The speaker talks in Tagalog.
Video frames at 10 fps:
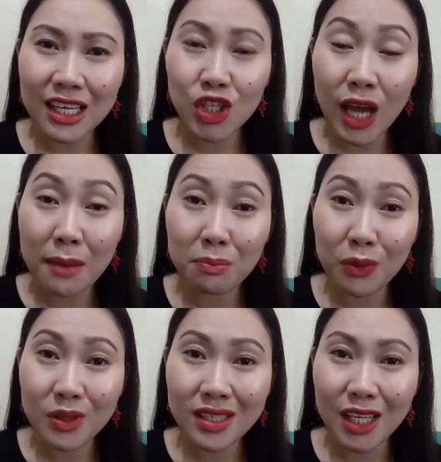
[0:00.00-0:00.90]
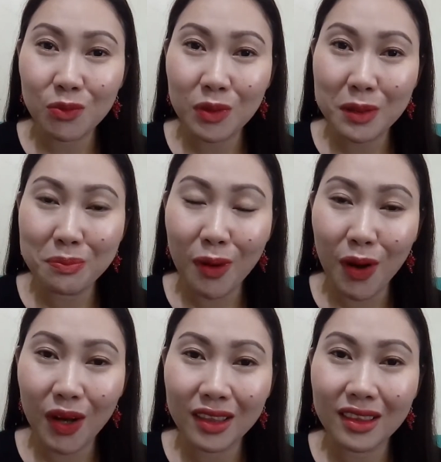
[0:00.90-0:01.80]
shampoos that we
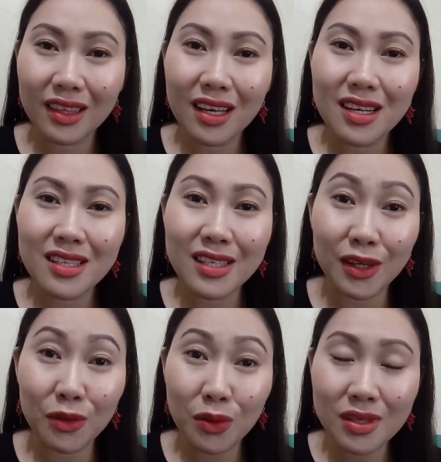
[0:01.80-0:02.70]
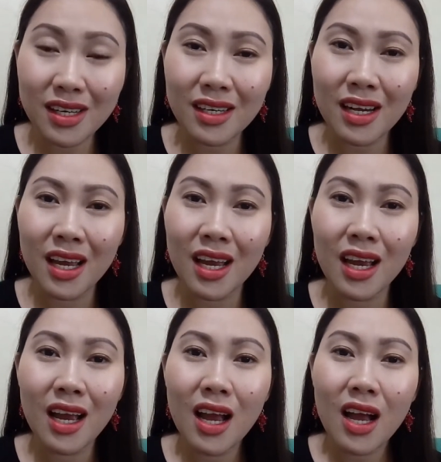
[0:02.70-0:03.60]
bought sa
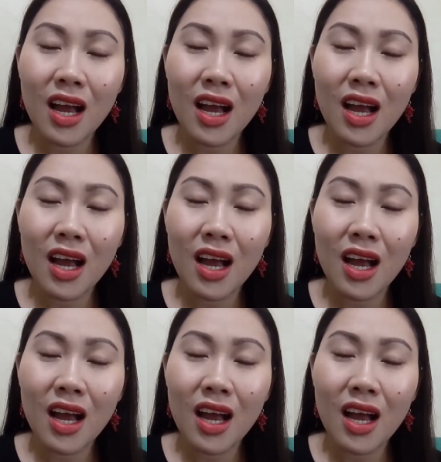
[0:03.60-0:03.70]
grocery